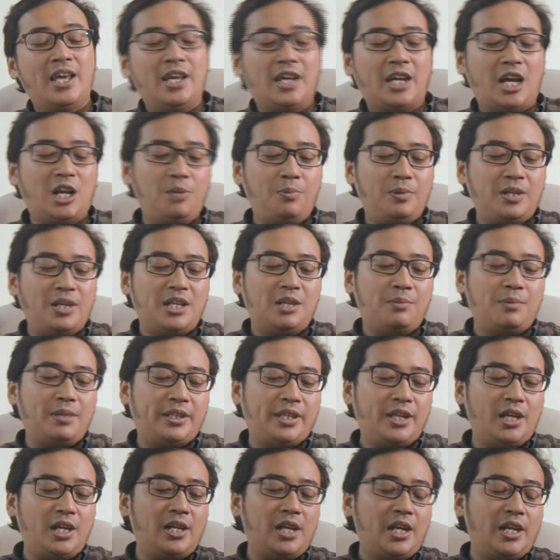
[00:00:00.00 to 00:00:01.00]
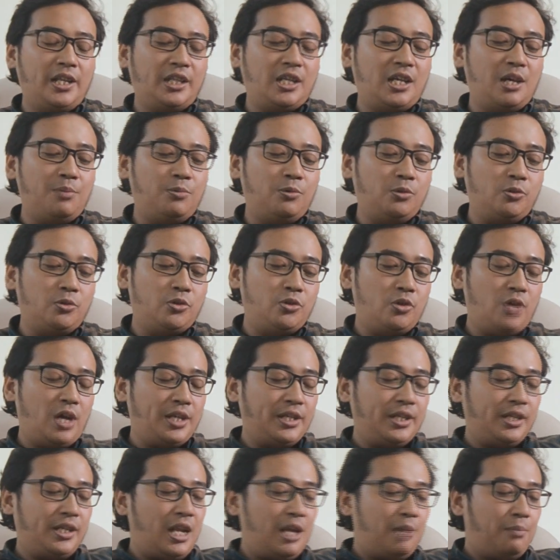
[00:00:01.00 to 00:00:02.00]
Kalau pidana material dari 37
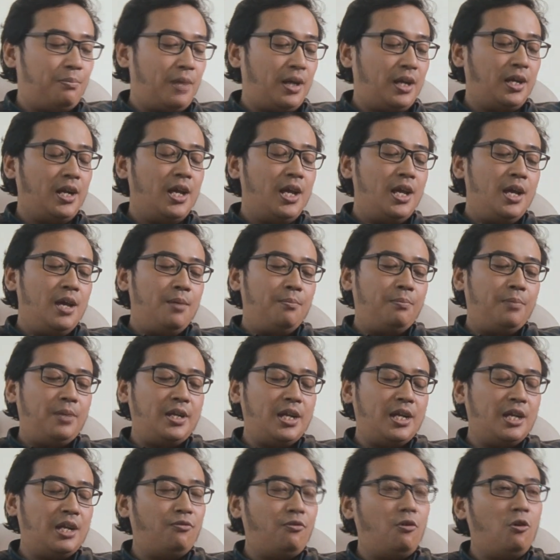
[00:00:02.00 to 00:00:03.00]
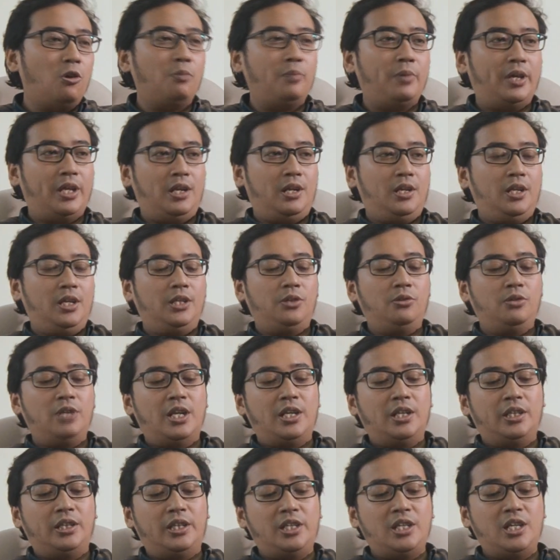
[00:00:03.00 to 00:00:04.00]
hanya 8, pidana formil itu
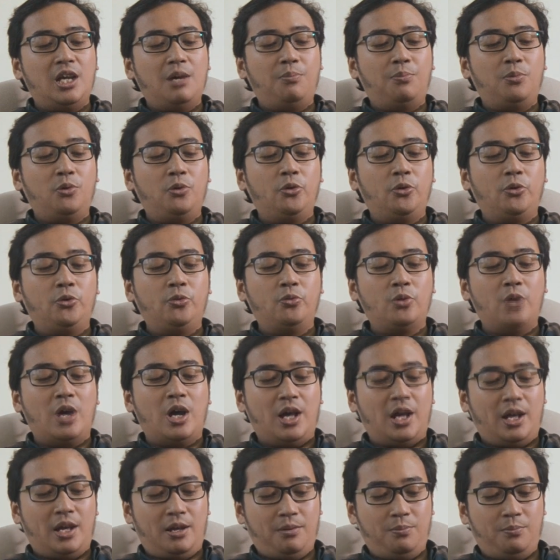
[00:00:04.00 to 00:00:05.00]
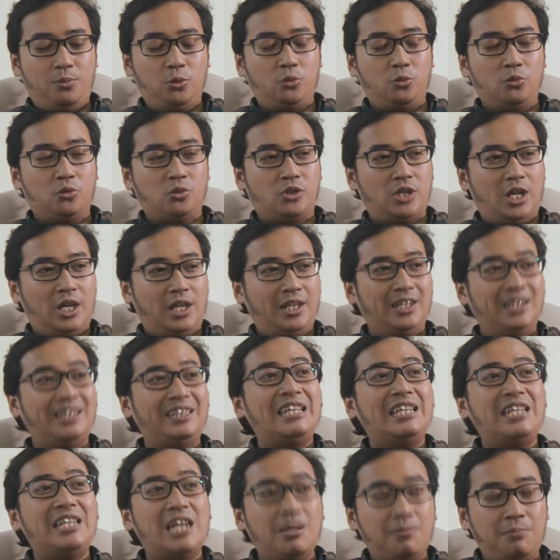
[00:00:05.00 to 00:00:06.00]
dari 32 putusan
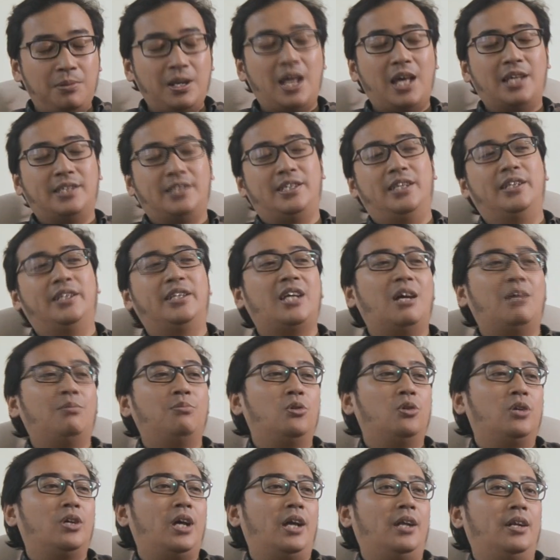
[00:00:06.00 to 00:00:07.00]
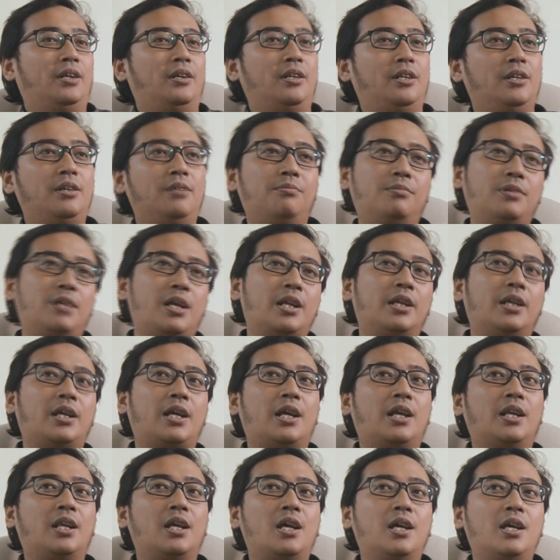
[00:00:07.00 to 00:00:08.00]
13 yang dikabulkan. Ini menarik
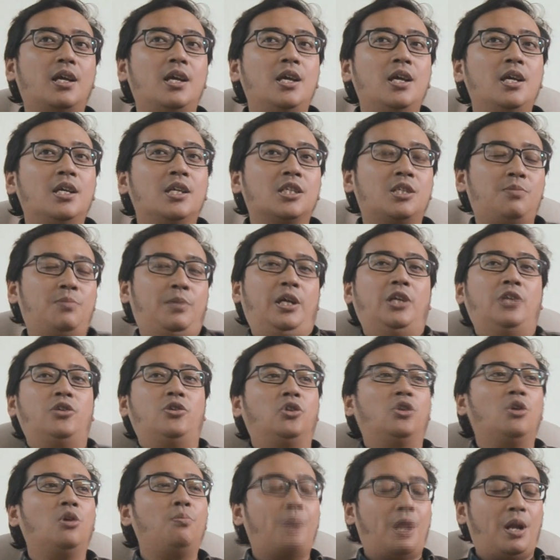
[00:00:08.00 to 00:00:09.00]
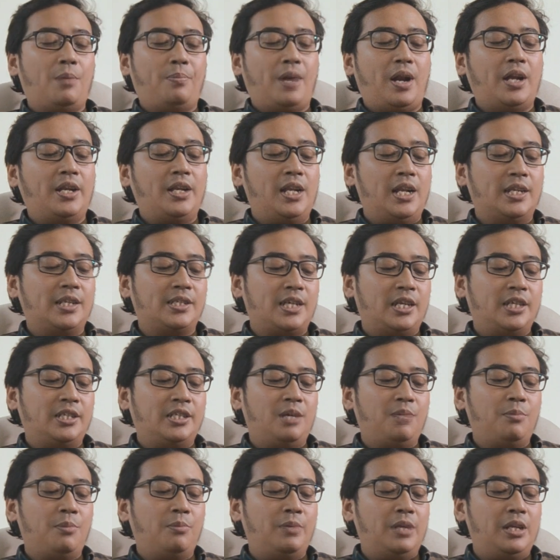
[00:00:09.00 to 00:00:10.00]
karena sebagai contoh pra peradilan
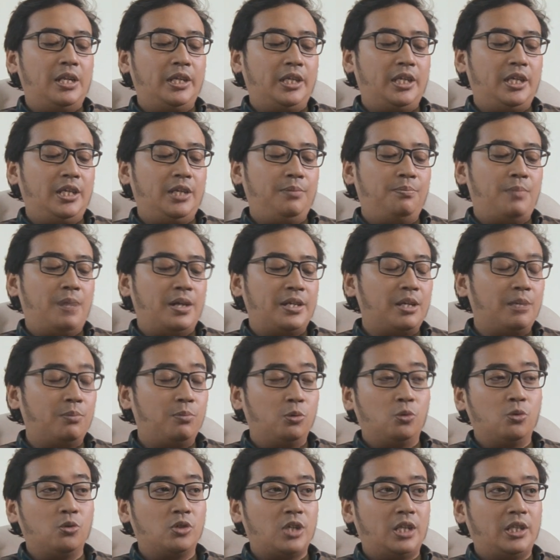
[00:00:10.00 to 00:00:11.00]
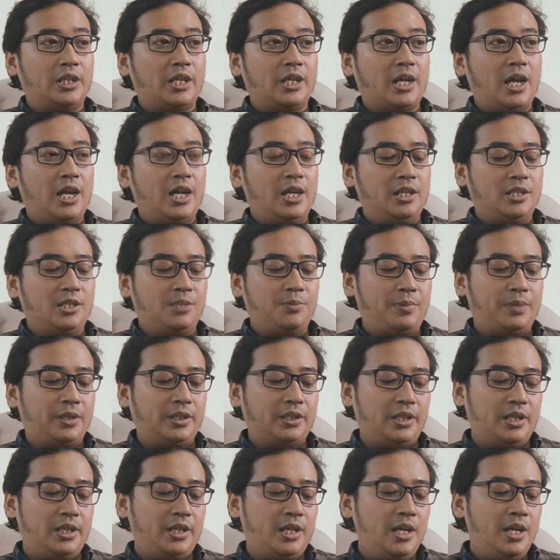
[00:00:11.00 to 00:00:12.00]
saja memiliki banyak putusan terkait
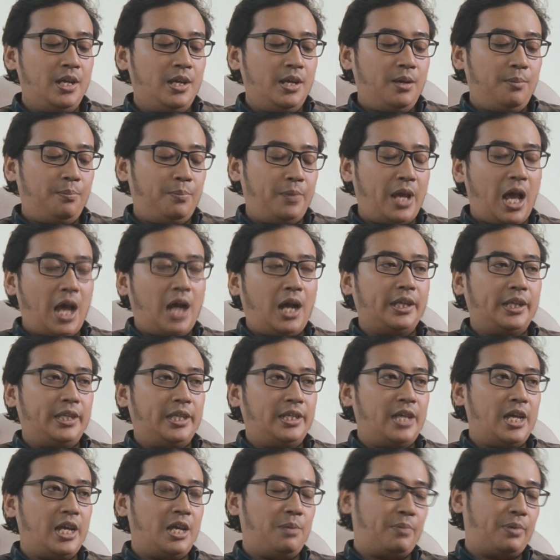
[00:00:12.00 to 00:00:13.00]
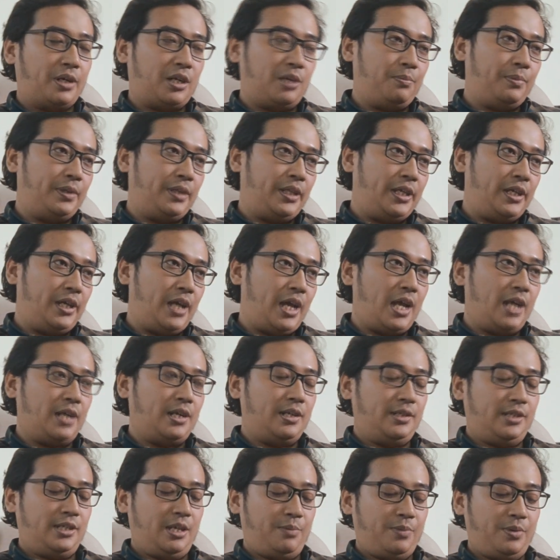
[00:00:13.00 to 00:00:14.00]
seperti pihak ketiga yang
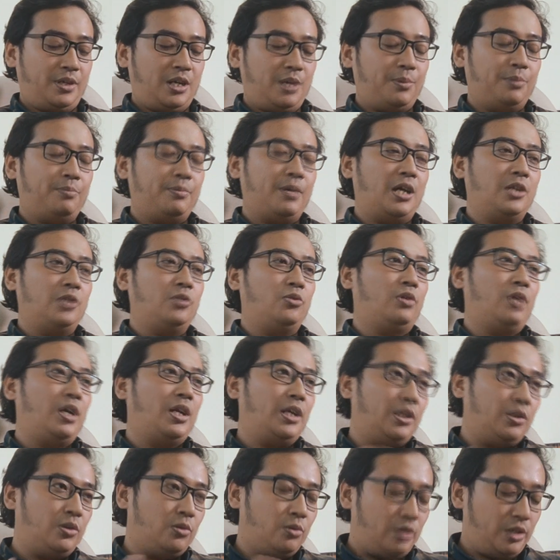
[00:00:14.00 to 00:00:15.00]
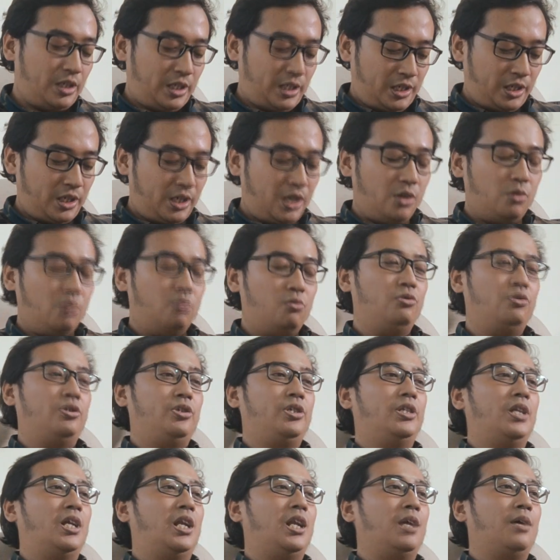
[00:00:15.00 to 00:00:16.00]
berkepentingan, siapa yang dapat mengajukan itu
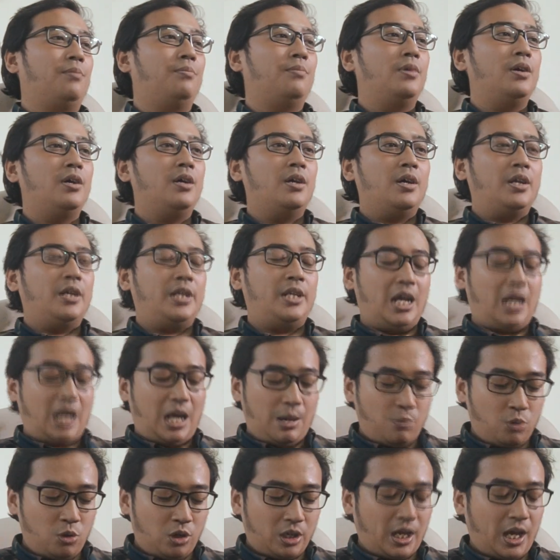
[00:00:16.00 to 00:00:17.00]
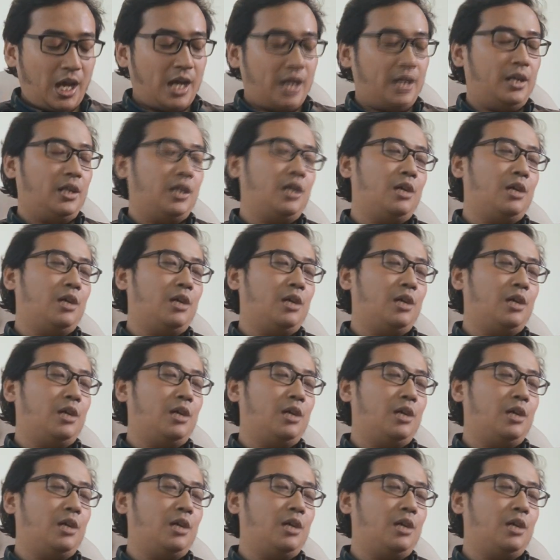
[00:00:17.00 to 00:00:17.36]
diuji dalam dikabulkan.